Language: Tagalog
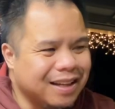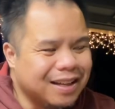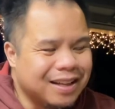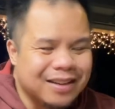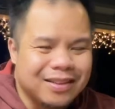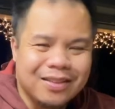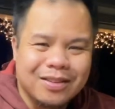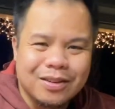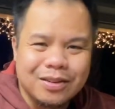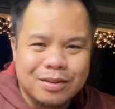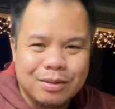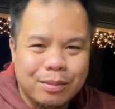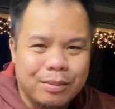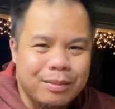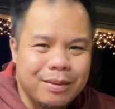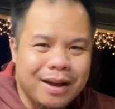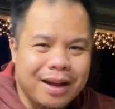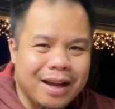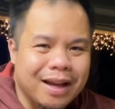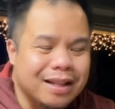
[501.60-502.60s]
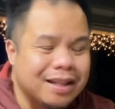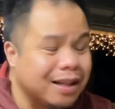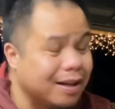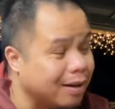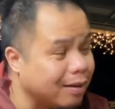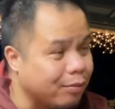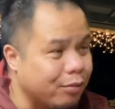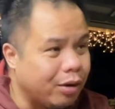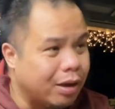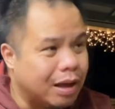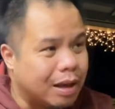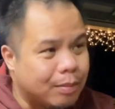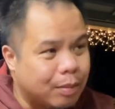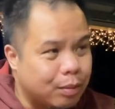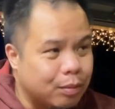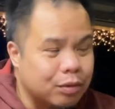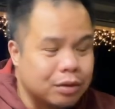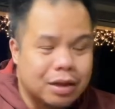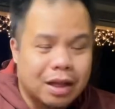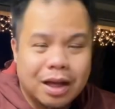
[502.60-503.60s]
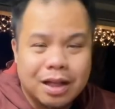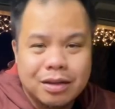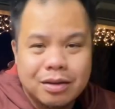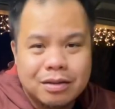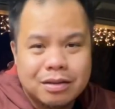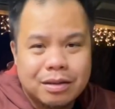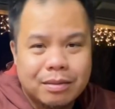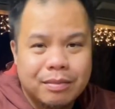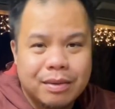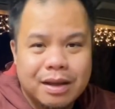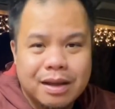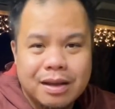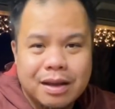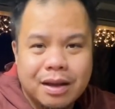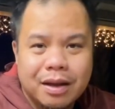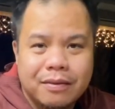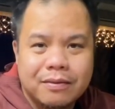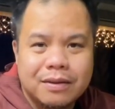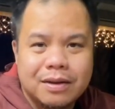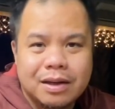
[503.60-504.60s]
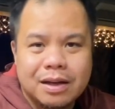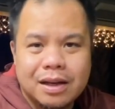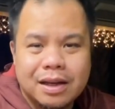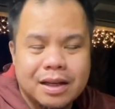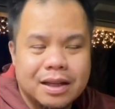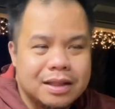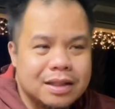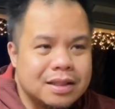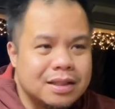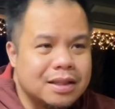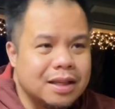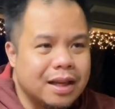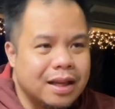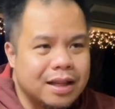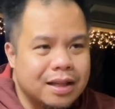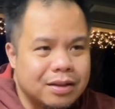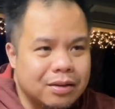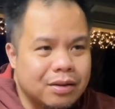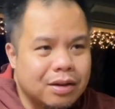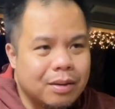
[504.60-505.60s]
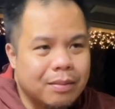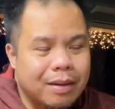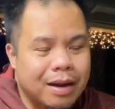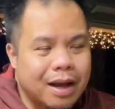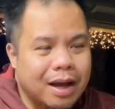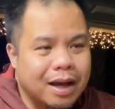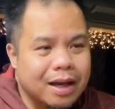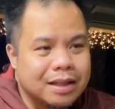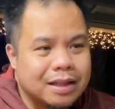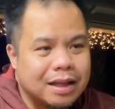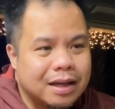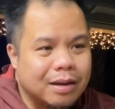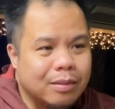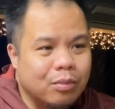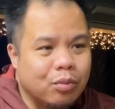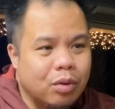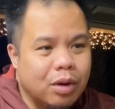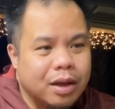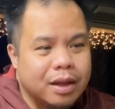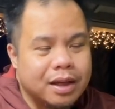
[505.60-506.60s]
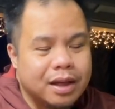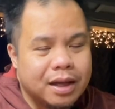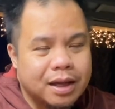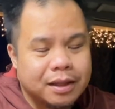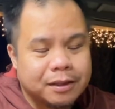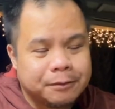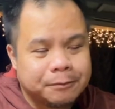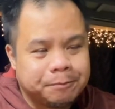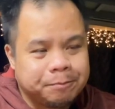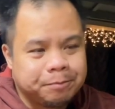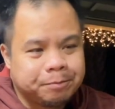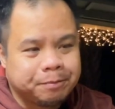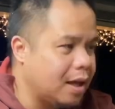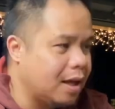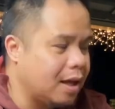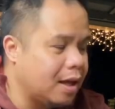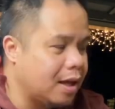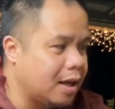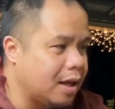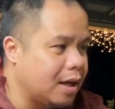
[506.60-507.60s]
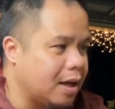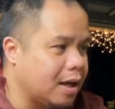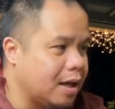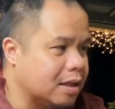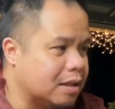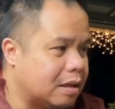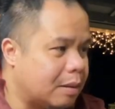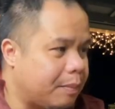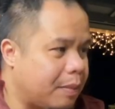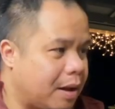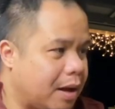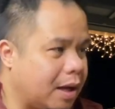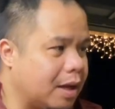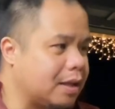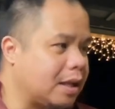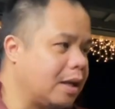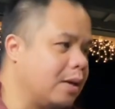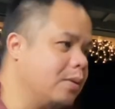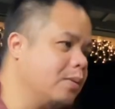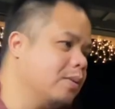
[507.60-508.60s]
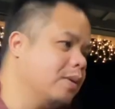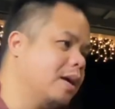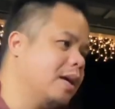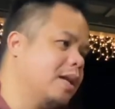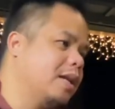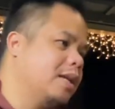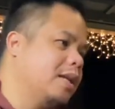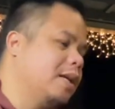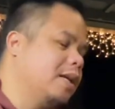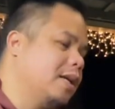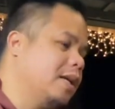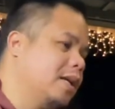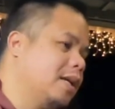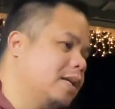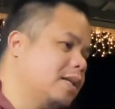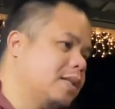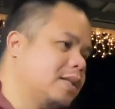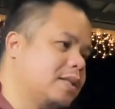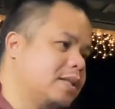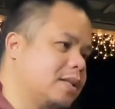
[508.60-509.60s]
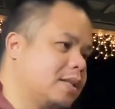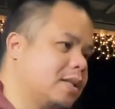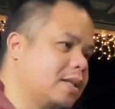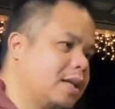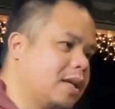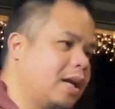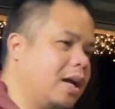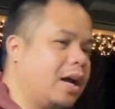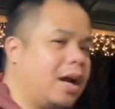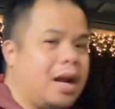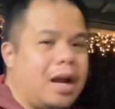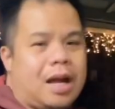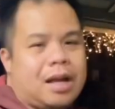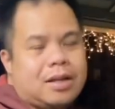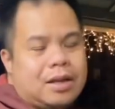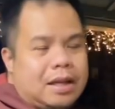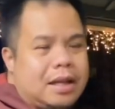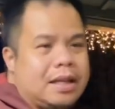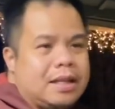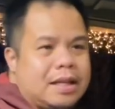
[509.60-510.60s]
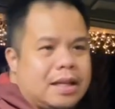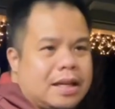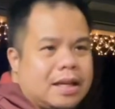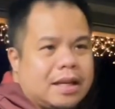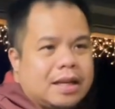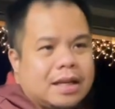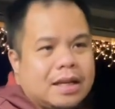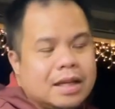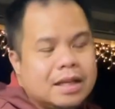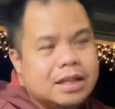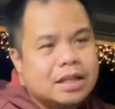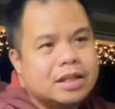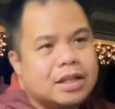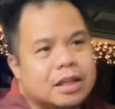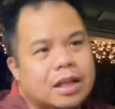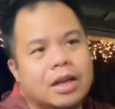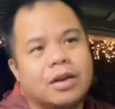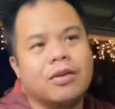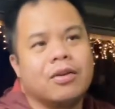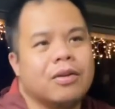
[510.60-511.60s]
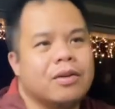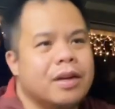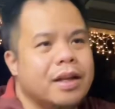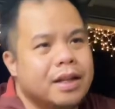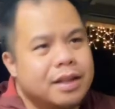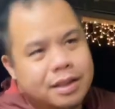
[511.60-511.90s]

Kung gusto mo makakita ng buhaya, pumunta ka doon sa may Everglades and doon ka makakita ng buhaya. Uh, isa pang katanungan is, actually hindi, rin, hindi siya tanong ulit.